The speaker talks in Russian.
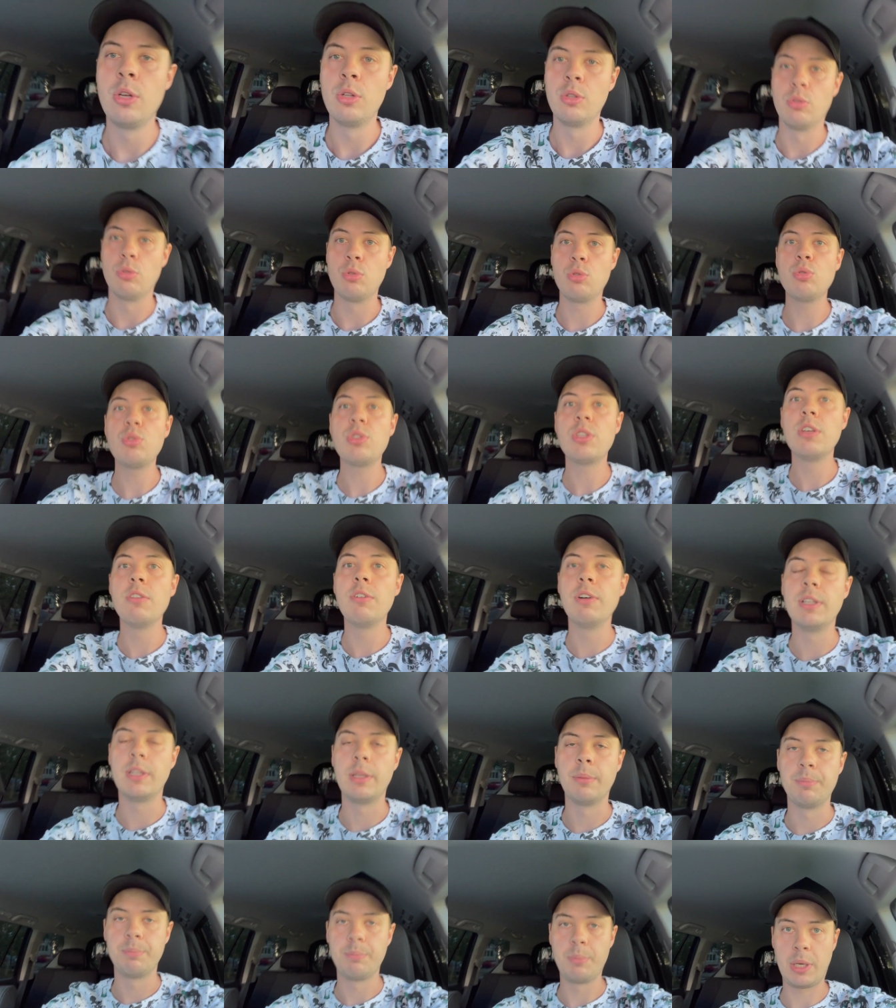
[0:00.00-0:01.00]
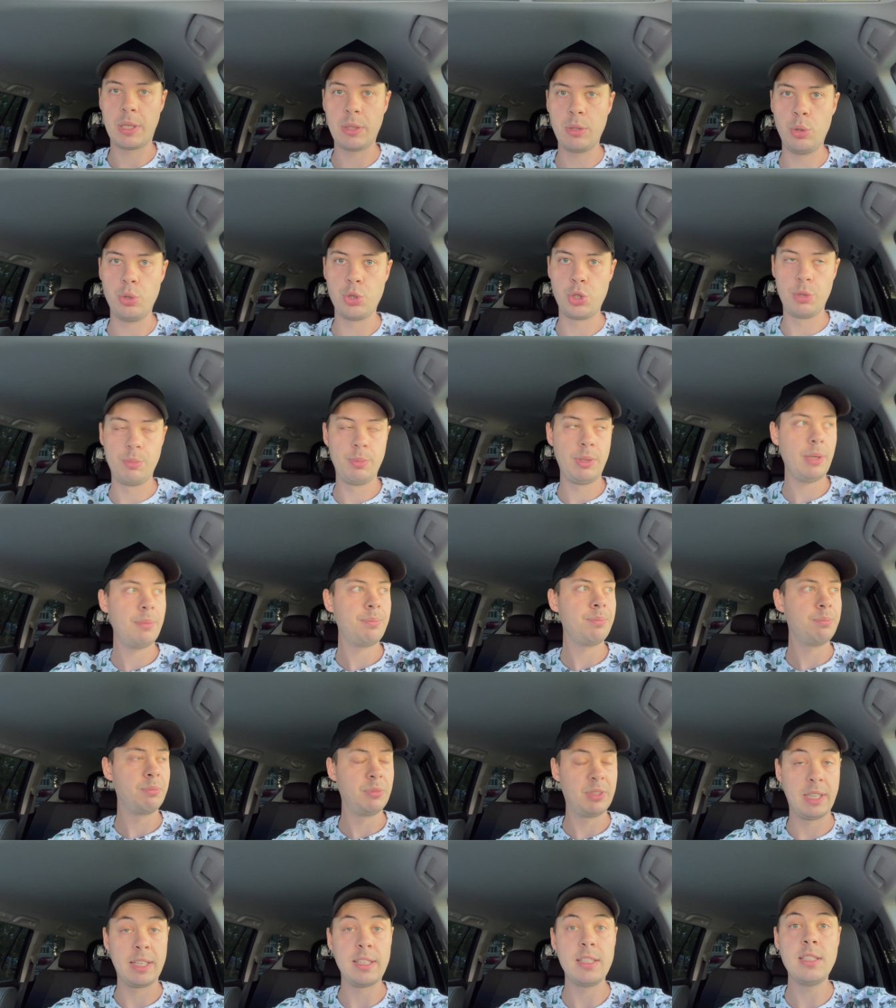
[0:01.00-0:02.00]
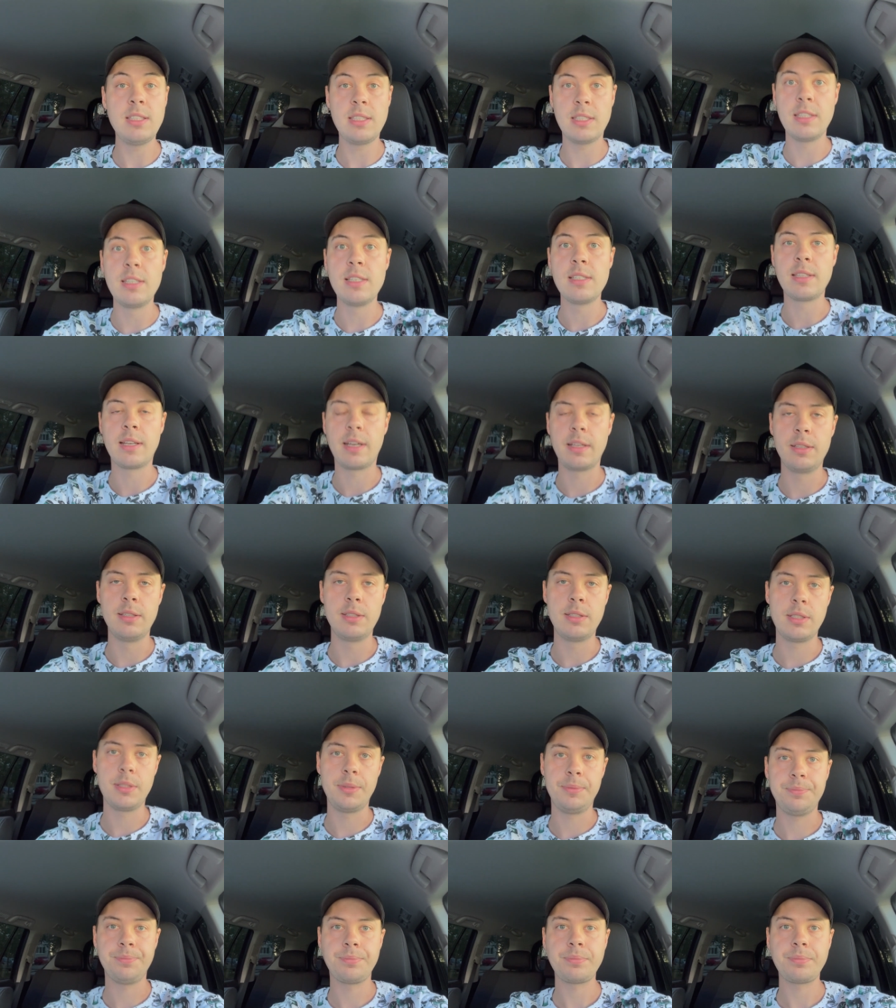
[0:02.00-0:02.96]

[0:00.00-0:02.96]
Но суть не в этом. Продолжим, да? Традиция есть традиция.